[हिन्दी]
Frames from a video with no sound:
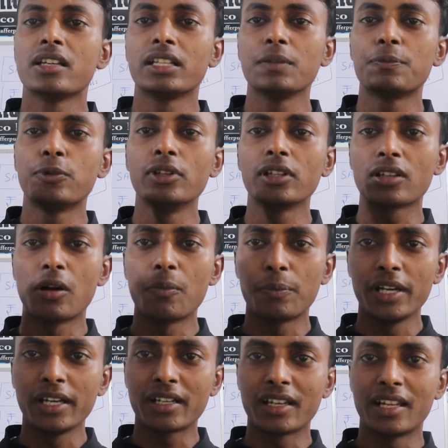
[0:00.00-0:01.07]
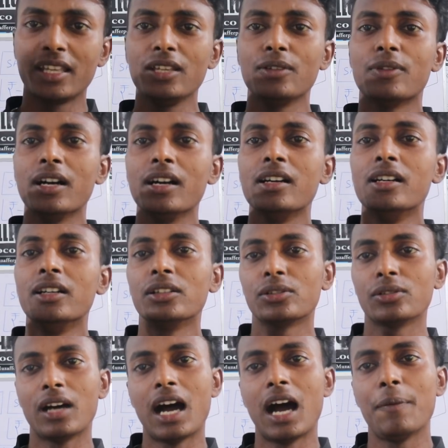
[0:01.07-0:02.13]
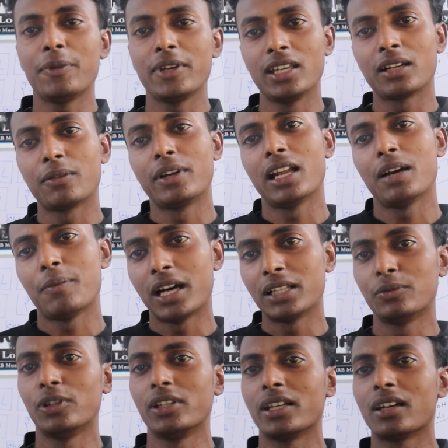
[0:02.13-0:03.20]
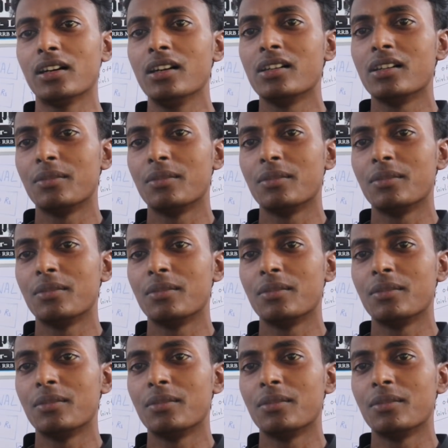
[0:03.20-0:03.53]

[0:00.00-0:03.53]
यदि फुल कंप्लीट नहीं हुआ तो आप एक महीना बाद बोलिएगा